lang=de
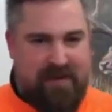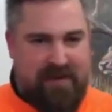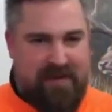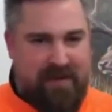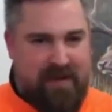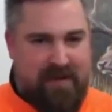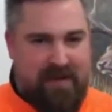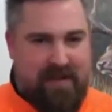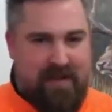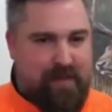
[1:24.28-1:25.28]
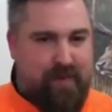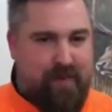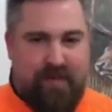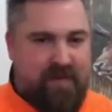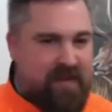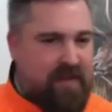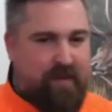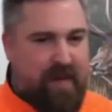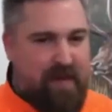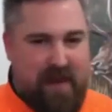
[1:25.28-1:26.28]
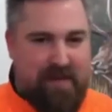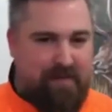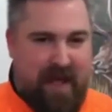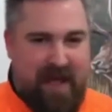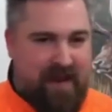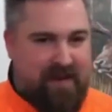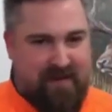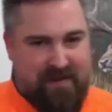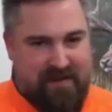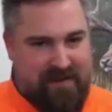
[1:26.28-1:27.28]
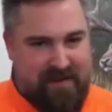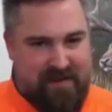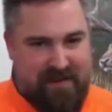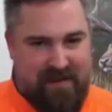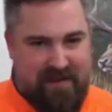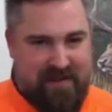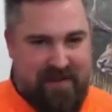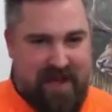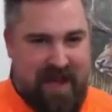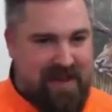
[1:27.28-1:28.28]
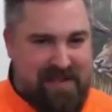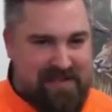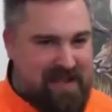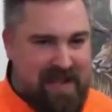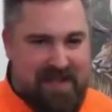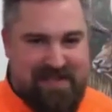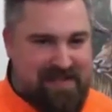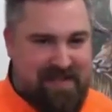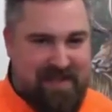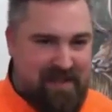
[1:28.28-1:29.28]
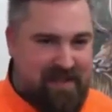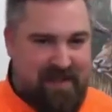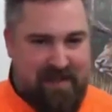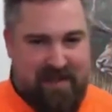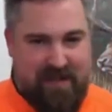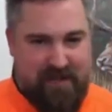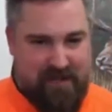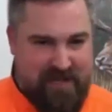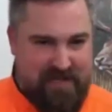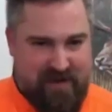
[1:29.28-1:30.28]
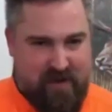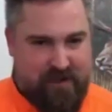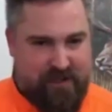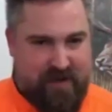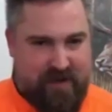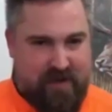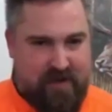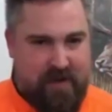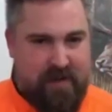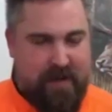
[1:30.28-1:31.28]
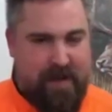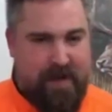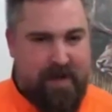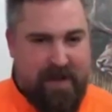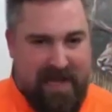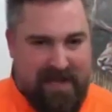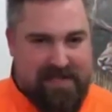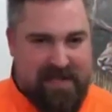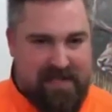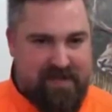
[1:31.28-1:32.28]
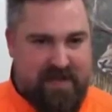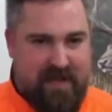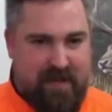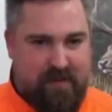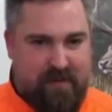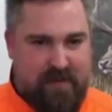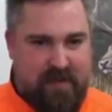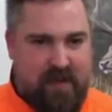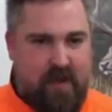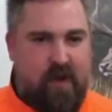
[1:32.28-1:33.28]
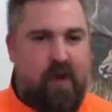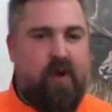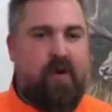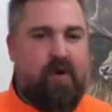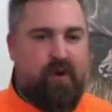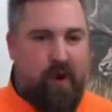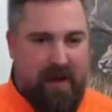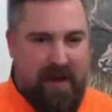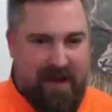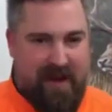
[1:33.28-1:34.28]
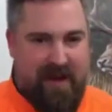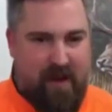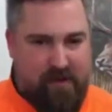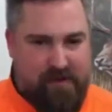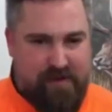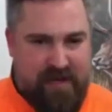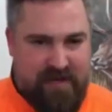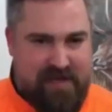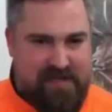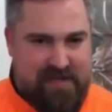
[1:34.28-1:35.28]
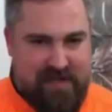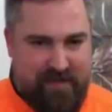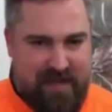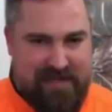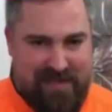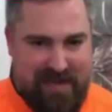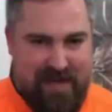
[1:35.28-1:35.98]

Ne? Die brumpften nicht auf einmal in Bayern anders als in Schleswig-Holstein. Ganz, ganz wichtiger Punkt, nochmal an alle Ausbilder, die das jetzt hier vielleicht sehen,